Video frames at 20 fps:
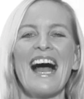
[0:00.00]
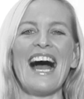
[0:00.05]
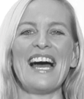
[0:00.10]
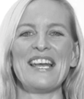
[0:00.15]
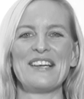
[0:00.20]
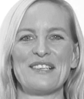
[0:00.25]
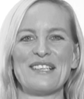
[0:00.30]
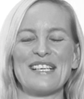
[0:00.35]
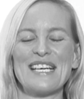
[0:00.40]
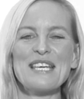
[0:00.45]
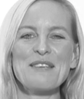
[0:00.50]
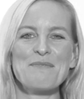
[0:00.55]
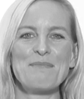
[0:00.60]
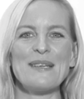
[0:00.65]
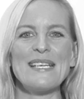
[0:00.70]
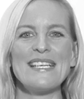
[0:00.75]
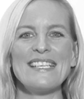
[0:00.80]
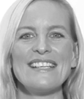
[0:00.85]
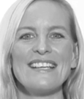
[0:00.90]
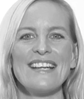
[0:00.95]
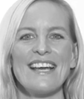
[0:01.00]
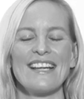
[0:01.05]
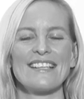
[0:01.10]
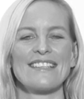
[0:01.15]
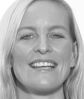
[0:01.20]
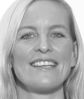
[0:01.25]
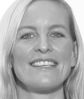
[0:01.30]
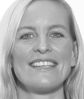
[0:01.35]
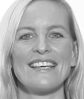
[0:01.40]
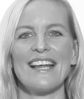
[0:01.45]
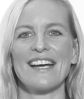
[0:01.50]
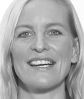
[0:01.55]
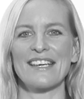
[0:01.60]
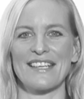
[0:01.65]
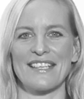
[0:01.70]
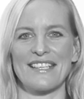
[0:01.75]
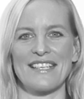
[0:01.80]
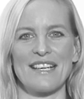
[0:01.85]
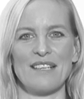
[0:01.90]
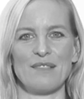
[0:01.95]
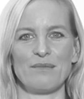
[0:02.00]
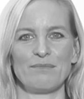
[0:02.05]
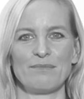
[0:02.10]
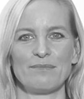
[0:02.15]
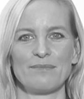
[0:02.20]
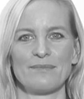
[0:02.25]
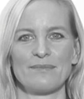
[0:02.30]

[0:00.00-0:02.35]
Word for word: Hallo, ich bin Daniela Grittner.